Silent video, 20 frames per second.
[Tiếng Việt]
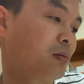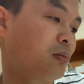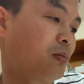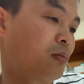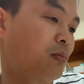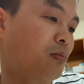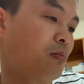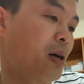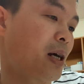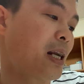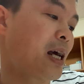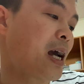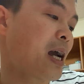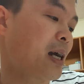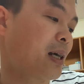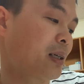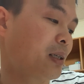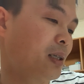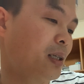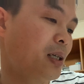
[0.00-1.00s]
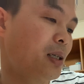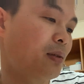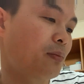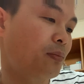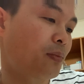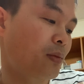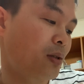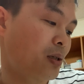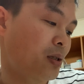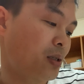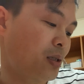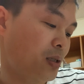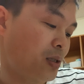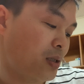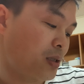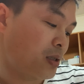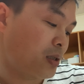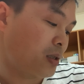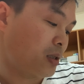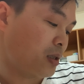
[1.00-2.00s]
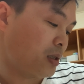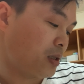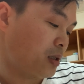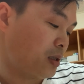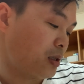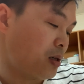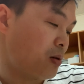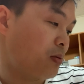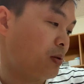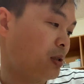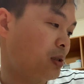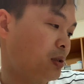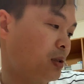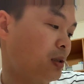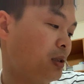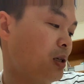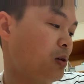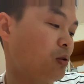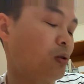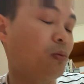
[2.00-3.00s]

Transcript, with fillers: à, bán hàng ở đấy đấy thì ông ấy giới thiệu